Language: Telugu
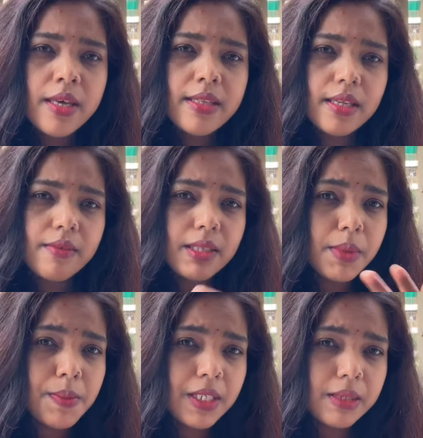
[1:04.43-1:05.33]
తర్వాత
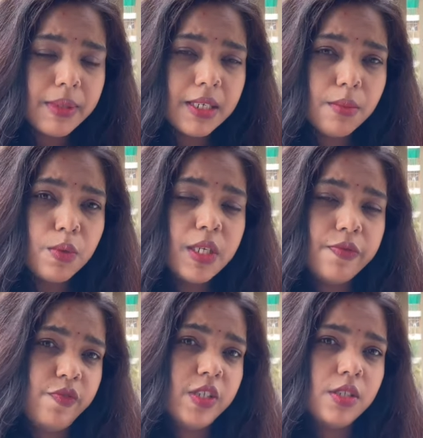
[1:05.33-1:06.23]
మిమ్మల్ని మీరు డబ్బులు
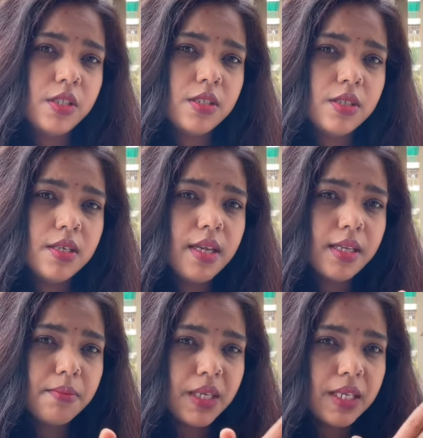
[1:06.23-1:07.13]
ఇన్వెస్ట్ చేస్తే
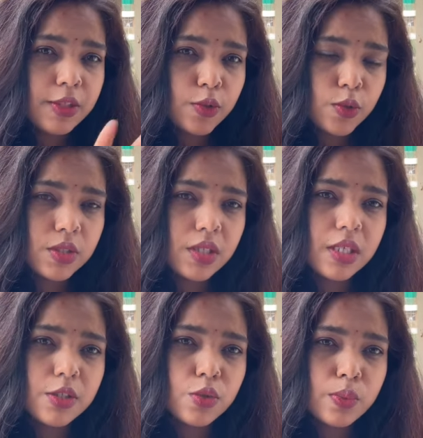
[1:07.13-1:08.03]
దానికి మళ్ళీ ఇంత
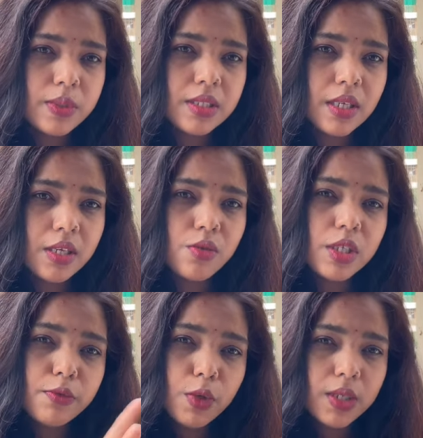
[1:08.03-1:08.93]
వస్తుంది అని చూపిస్తారు
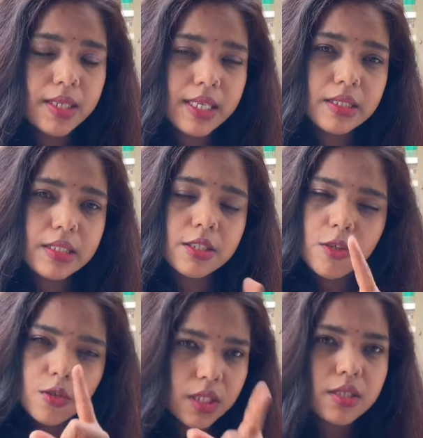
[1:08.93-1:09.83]
అది ఒక
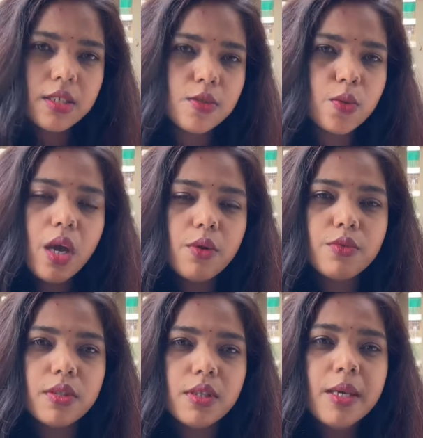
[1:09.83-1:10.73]
ట్రాన్సాక్షన్లో సక్సెస్ కూడా
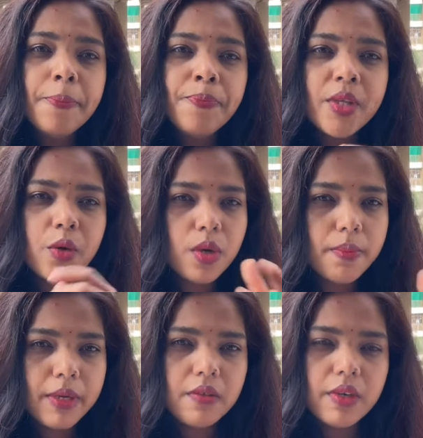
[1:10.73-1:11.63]
అవుతుంది ఒక
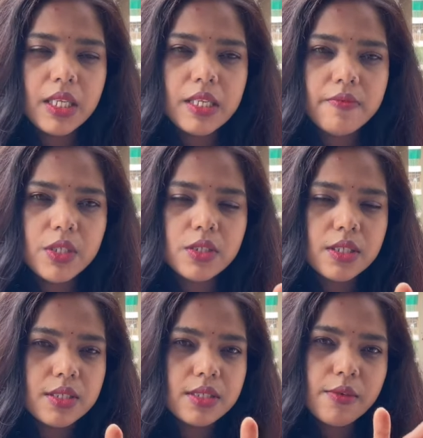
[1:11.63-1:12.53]
పదివేలు ఇన్వెస్ట్
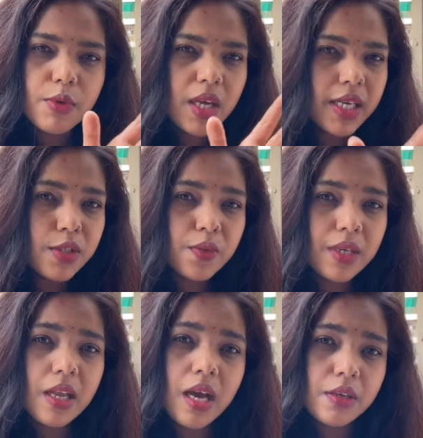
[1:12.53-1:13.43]
చేస్తే ఒక ఐదు
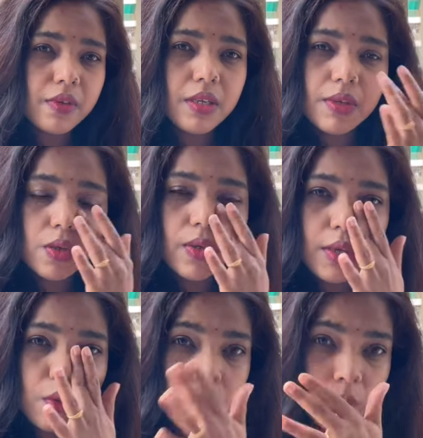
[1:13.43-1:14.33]
వేలు ఆరు వేలు వరకు
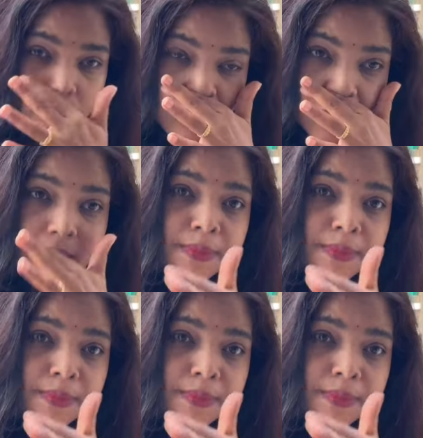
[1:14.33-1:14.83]
ఎక్కువగా వస్తుంది